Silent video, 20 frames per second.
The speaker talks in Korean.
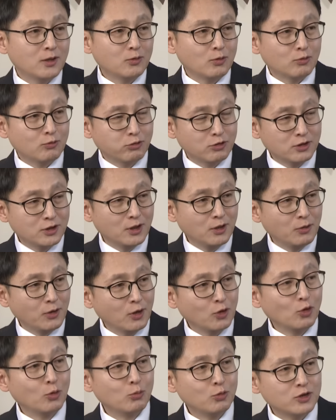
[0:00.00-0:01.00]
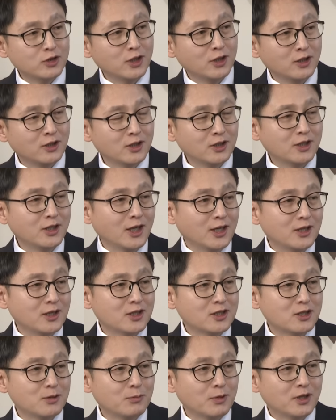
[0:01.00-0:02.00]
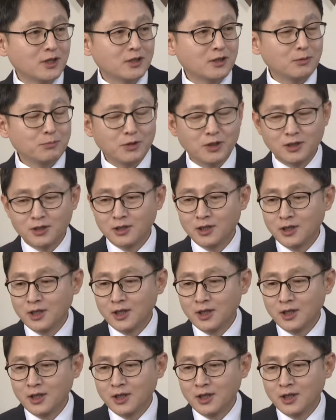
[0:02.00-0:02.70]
또 국제 외교 문제 이런 것들이 아니겠습니까? 특히